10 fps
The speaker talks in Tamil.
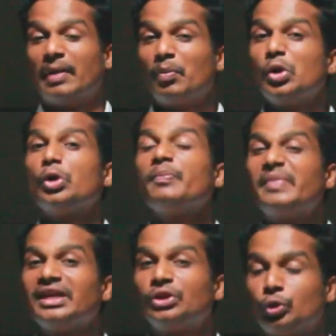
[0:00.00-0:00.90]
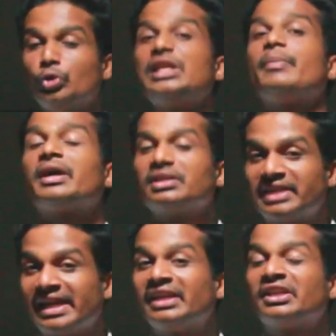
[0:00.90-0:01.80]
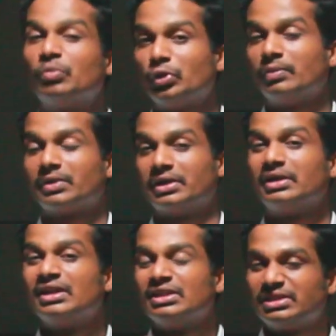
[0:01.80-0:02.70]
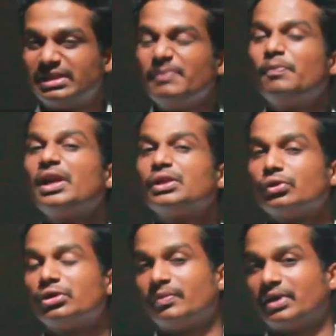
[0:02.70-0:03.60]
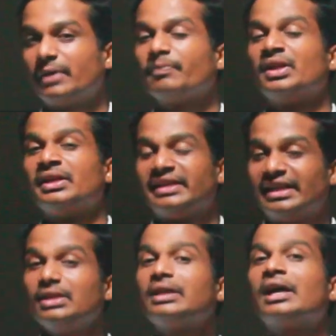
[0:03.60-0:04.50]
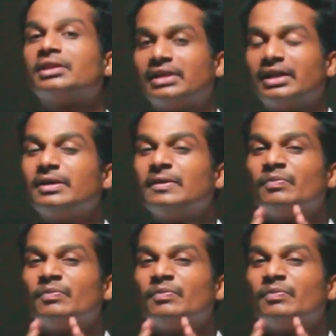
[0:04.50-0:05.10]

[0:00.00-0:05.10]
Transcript: நம்மளோட மிக துல்லியமாக சேகரிக்க முடியுங்க சிம்பிளா சொன்னோம்னா எதிர்காலத்துல